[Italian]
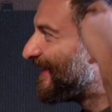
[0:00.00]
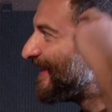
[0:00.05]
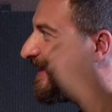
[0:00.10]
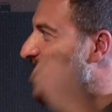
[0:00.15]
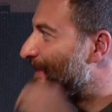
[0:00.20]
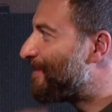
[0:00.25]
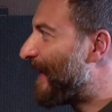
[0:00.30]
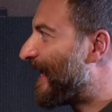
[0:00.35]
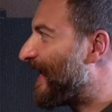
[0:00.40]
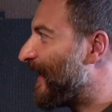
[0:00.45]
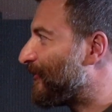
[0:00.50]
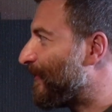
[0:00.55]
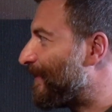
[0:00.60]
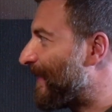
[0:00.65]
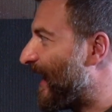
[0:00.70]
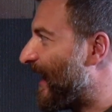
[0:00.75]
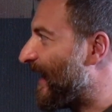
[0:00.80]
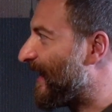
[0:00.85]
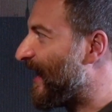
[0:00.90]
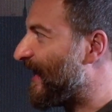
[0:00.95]
Bellissimo. Peccato
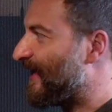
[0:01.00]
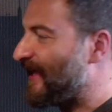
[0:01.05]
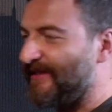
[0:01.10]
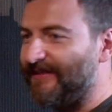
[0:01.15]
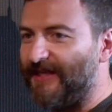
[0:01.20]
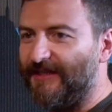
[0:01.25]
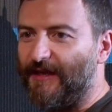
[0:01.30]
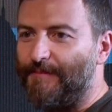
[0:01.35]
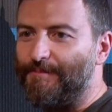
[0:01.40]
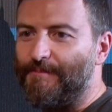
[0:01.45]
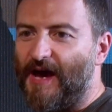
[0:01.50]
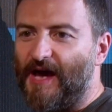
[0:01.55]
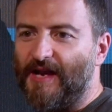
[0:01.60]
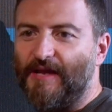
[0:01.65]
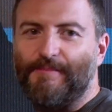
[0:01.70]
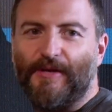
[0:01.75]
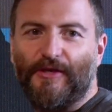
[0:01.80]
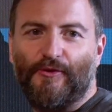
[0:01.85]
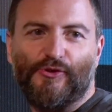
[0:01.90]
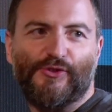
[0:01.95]
per la carne è andata
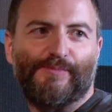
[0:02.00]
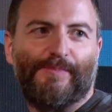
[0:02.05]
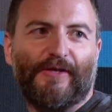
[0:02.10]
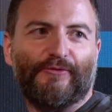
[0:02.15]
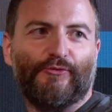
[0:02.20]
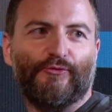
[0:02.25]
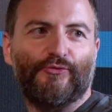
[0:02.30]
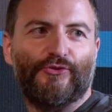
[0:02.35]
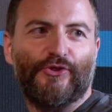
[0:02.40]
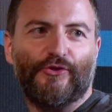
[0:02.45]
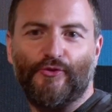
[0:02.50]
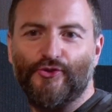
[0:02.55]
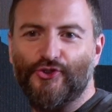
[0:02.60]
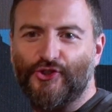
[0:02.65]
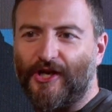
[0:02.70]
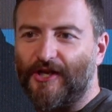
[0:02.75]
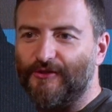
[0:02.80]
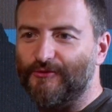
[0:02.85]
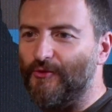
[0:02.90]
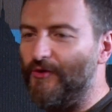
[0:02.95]
male perché ho spento tutti i
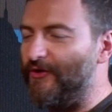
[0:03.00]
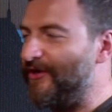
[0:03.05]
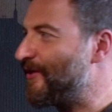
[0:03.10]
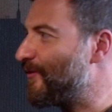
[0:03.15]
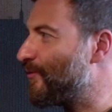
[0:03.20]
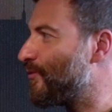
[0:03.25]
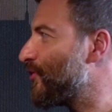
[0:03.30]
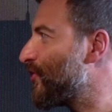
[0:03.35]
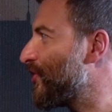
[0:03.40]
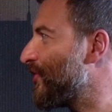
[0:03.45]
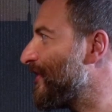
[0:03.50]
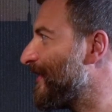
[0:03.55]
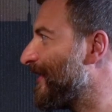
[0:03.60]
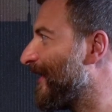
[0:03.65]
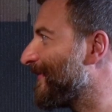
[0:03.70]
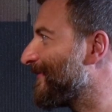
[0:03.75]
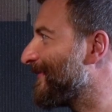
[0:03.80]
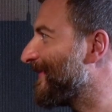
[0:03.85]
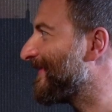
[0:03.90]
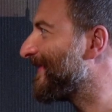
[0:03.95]
congelatori in
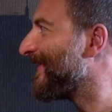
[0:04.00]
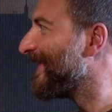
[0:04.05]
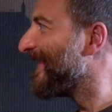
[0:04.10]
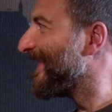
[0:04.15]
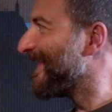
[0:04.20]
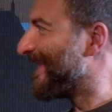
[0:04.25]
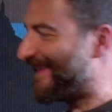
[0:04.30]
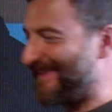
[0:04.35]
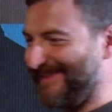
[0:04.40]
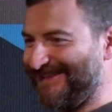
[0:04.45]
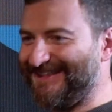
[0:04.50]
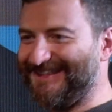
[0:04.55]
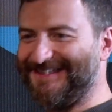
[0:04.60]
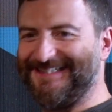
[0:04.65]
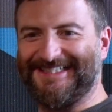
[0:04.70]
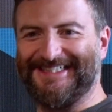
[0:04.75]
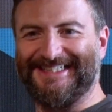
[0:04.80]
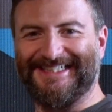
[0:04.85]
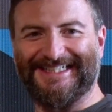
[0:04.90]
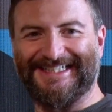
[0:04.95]
cucina. Madonna,
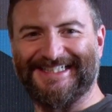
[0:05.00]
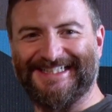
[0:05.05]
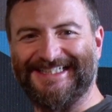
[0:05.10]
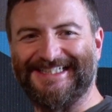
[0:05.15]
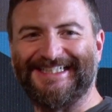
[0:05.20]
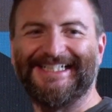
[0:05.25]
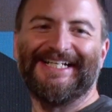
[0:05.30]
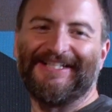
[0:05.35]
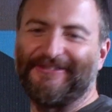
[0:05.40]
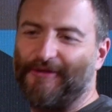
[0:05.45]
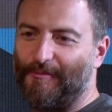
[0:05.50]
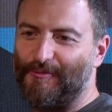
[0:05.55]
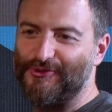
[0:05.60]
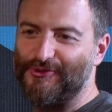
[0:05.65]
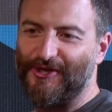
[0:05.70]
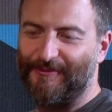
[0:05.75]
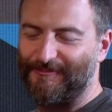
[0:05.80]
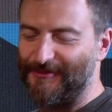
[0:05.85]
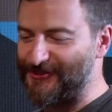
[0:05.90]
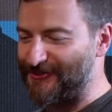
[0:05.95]
quindi... no,
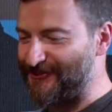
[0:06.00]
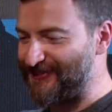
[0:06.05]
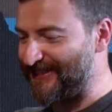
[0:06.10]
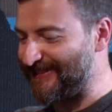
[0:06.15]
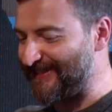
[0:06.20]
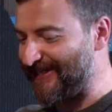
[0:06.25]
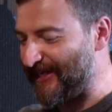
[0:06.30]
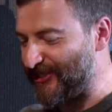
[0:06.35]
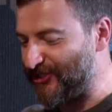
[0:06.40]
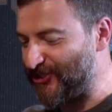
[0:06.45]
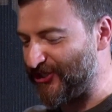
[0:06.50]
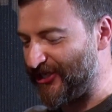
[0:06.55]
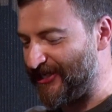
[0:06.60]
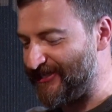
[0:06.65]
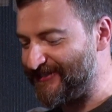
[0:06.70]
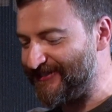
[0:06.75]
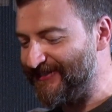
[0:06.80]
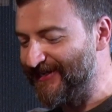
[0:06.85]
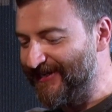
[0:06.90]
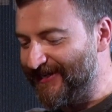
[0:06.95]
bugia, poi sono stati
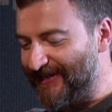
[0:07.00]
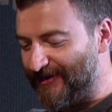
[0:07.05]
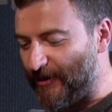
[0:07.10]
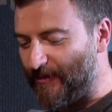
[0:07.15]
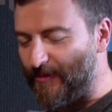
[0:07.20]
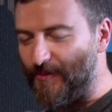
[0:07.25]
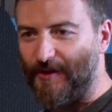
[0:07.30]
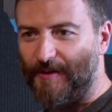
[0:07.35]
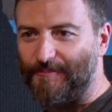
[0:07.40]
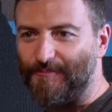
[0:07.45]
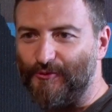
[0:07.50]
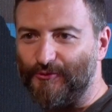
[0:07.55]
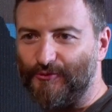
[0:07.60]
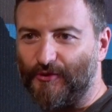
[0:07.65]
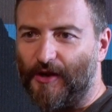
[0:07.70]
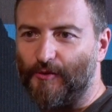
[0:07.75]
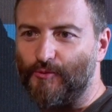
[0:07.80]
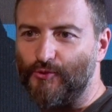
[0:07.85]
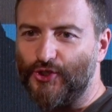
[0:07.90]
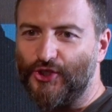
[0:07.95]
riaccesi. Comunque,
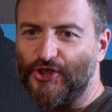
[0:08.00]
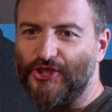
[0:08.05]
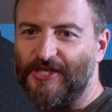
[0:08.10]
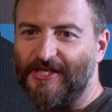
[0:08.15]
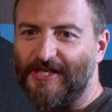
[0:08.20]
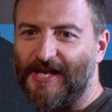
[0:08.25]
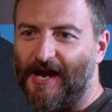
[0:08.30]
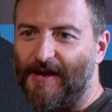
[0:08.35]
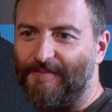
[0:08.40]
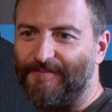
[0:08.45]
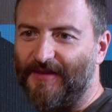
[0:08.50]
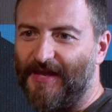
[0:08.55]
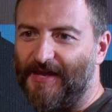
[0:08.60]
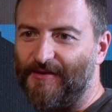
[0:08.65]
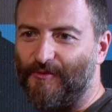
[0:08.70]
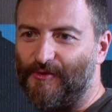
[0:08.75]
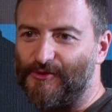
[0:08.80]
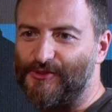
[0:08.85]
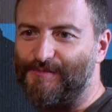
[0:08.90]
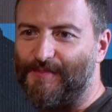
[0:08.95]
appunto, la cucina
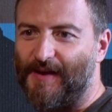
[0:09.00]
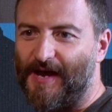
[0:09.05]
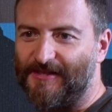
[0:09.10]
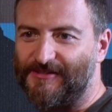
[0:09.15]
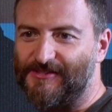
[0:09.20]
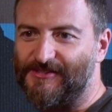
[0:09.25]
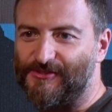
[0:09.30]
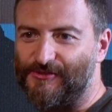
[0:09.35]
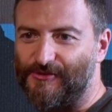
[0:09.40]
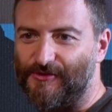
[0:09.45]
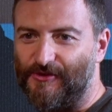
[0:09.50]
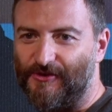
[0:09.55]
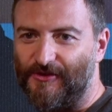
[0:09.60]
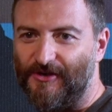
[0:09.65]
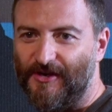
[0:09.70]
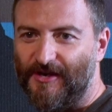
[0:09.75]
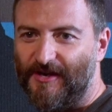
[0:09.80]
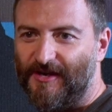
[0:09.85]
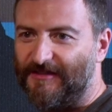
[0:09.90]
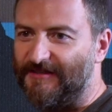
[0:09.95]
è uno
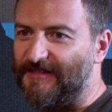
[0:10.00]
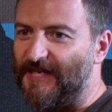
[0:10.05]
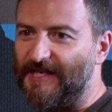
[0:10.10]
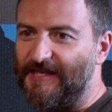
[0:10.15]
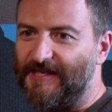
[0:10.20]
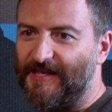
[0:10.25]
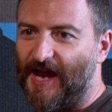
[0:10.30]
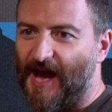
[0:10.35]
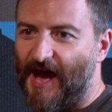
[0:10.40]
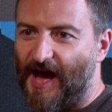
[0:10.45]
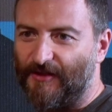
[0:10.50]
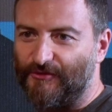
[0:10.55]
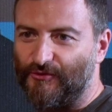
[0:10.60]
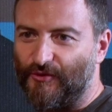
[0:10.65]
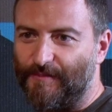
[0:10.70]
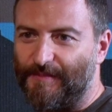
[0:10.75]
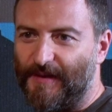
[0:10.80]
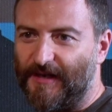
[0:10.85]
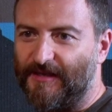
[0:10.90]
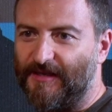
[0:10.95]
spazio
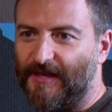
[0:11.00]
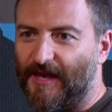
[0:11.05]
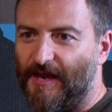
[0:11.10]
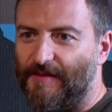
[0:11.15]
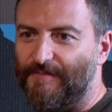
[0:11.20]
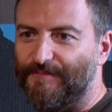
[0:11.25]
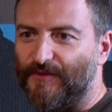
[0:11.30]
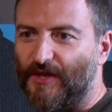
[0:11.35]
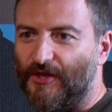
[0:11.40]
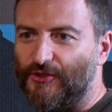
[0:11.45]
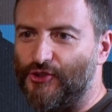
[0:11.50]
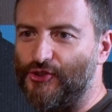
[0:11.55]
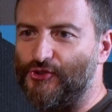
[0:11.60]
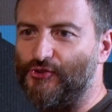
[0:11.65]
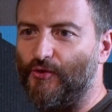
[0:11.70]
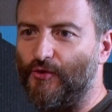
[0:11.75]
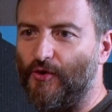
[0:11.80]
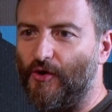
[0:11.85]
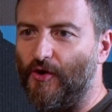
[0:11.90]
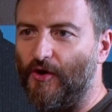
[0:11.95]
delicato perché ci
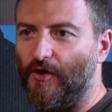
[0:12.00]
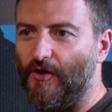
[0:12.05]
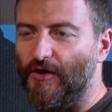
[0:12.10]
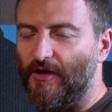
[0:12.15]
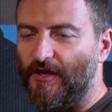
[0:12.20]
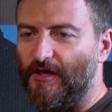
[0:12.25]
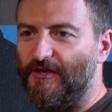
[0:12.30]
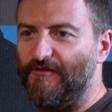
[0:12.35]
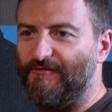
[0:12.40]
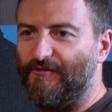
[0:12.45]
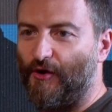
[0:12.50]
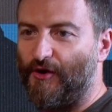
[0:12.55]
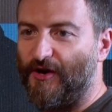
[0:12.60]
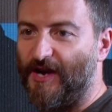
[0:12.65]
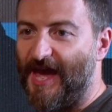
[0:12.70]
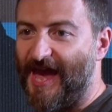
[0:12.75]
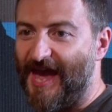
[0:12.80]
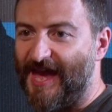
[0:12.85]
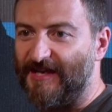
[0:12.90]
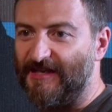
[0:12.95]
sono i
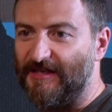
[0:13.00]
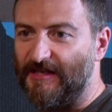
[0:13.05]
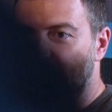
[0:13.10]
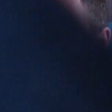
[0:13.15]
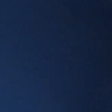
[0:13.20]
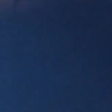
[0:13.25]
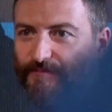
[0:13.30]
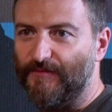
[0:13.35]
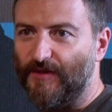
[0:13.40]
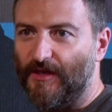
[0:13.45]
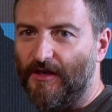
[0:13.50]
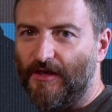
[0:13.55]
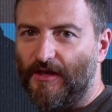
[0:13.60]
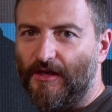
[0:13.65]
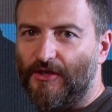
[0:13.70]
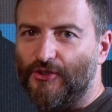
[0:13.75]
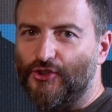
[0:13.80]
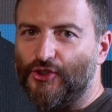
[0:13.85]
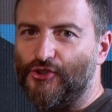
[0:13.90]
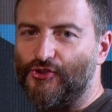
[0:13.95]
fornelli,
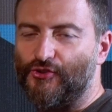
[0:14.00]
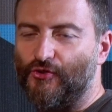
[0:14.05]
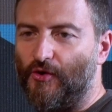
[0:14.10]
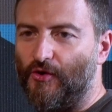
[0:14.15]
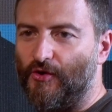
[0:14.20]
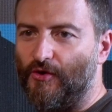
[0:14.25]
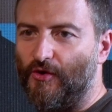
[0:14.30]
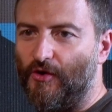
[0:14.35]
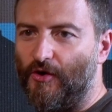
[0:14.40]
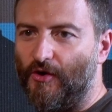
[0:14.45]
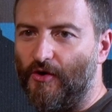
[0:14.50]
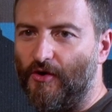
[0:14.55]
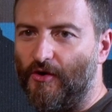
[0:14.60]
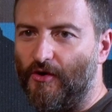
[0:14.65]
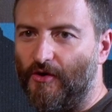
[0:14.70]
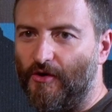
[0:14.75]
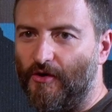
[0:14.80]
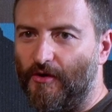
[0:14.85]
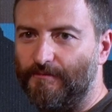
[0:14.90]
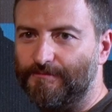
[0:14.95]
ci
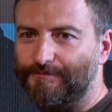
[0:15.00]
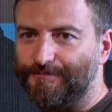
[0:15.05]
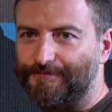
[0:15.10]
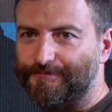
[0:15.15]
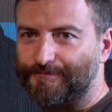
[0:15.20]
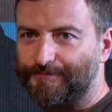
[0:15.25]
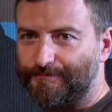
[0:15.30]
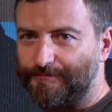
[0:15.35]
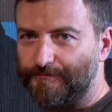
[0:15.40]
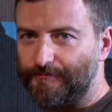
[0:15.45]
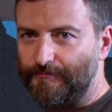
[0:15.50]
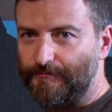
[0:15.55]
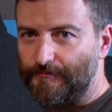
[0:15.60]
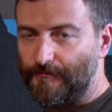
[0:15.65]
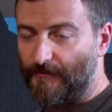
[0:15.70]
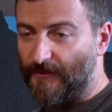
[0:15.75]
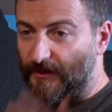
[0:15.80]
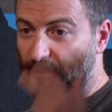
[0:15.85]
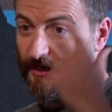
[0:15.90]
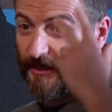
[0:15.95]
sono
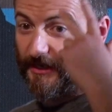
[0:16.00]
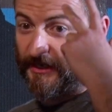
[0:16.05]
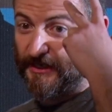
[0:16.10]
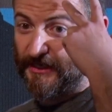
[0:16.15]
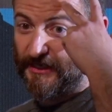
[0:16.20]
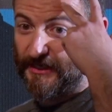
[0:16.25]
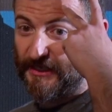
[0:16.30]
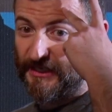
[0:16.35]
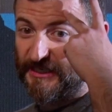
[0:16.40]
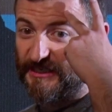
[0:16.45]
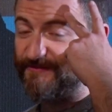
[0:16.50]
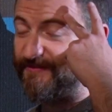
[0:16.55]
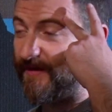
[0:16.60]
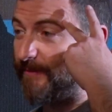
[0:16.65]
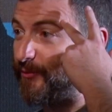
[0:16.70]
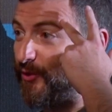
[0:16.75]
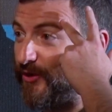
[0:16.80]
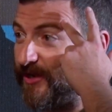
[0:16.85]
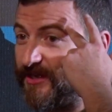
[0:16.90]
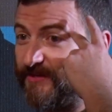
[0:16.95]
eh, il
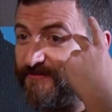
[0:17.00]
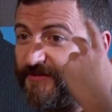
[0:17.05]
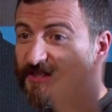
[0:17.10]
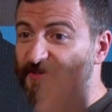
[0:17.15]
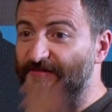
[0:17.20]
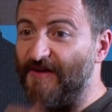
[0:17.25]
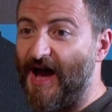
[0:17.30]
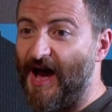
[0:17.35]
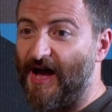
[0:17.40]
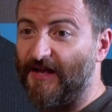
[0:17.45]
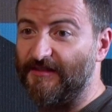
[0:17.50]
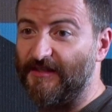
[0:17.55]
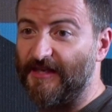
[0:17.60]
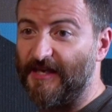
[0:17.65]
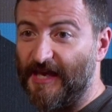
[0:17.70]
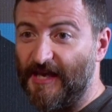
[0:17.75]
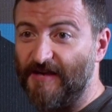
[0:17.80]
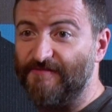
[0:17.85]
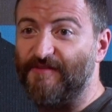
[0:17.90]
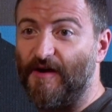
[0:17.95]
vapore che
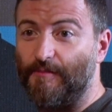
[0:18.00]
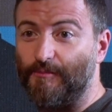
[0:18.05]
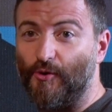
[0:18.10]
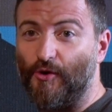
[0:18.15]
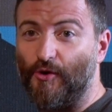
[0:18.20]
vedevate è il